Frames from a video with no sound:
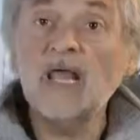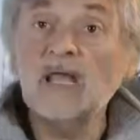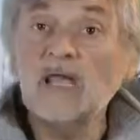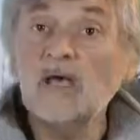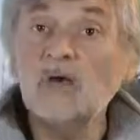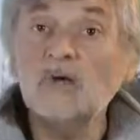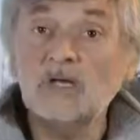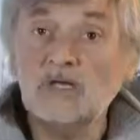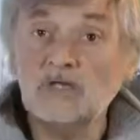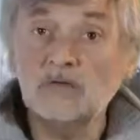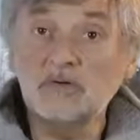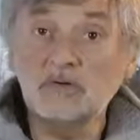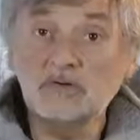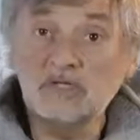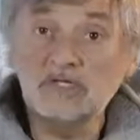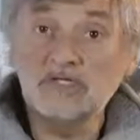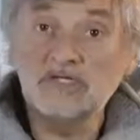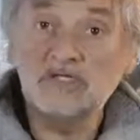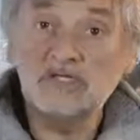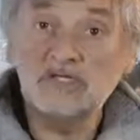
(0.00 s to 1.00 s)
Alle ore
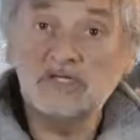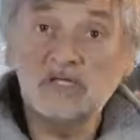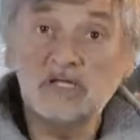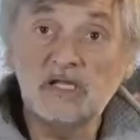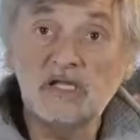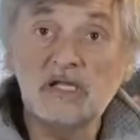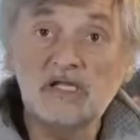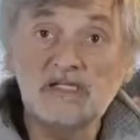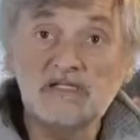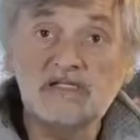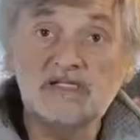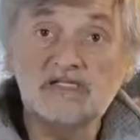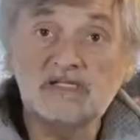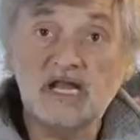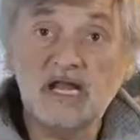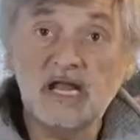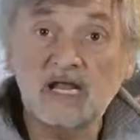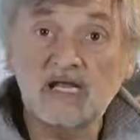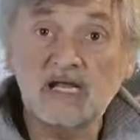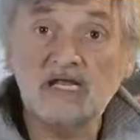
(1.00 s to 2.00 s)
12 eh, ci
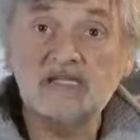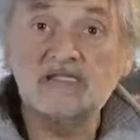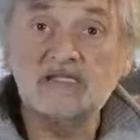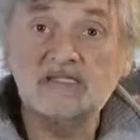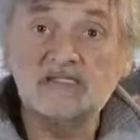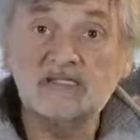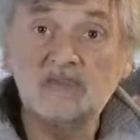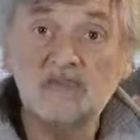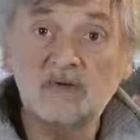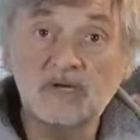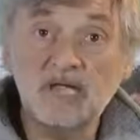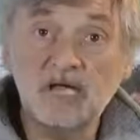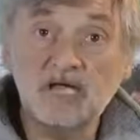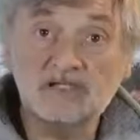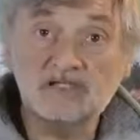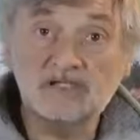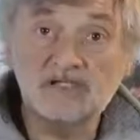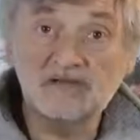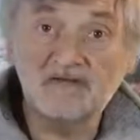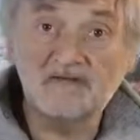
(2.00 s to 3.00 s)
sarà la
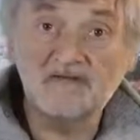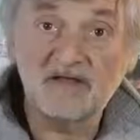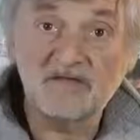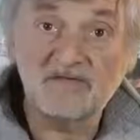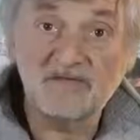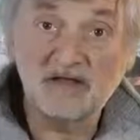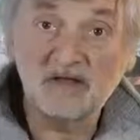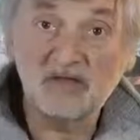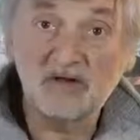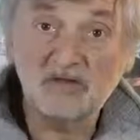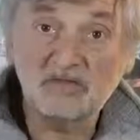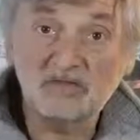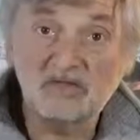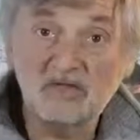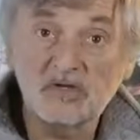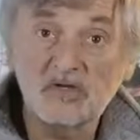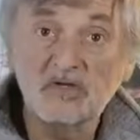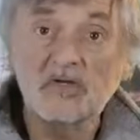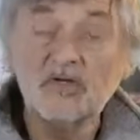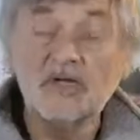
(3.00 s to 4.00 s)
testimonianza di Flavia
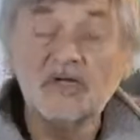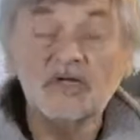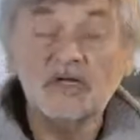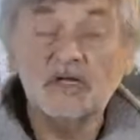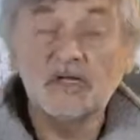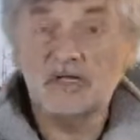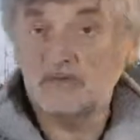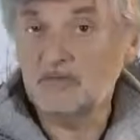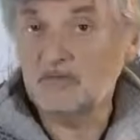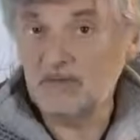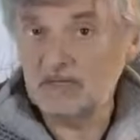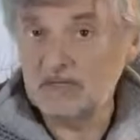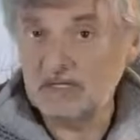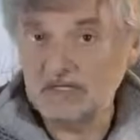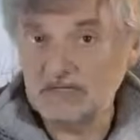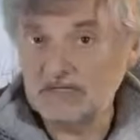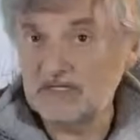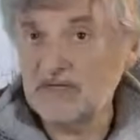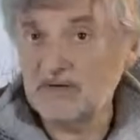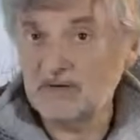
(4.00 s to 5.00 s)
Cosolo,
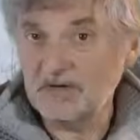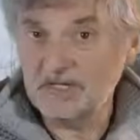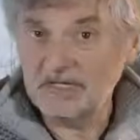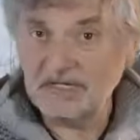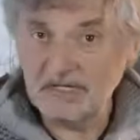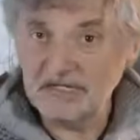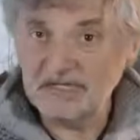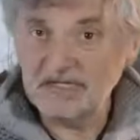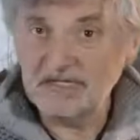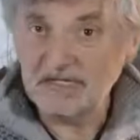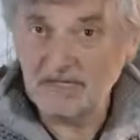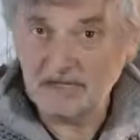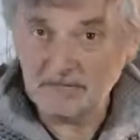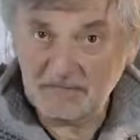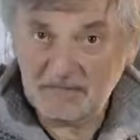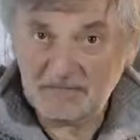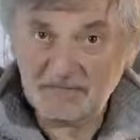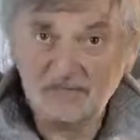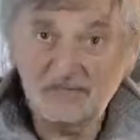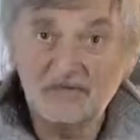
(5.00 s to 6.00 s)
la signora del
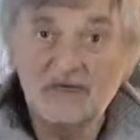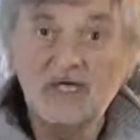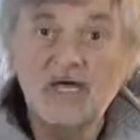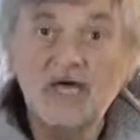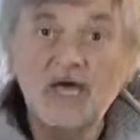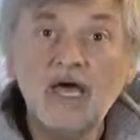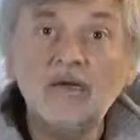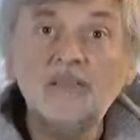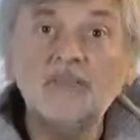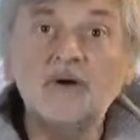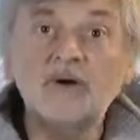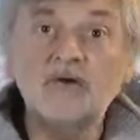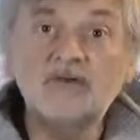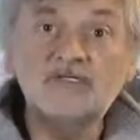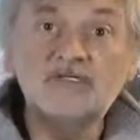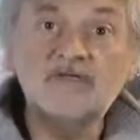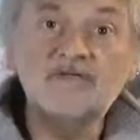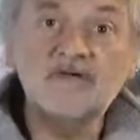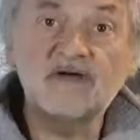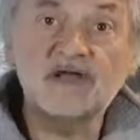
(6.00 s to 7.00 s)
tiramisù e
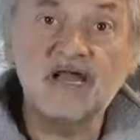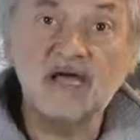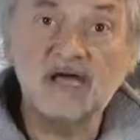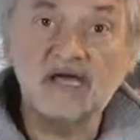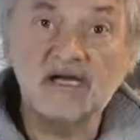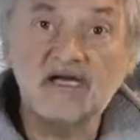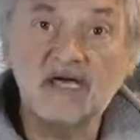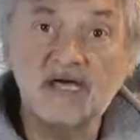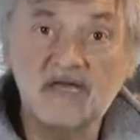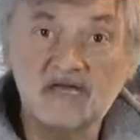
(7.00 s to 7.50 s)
poi si farà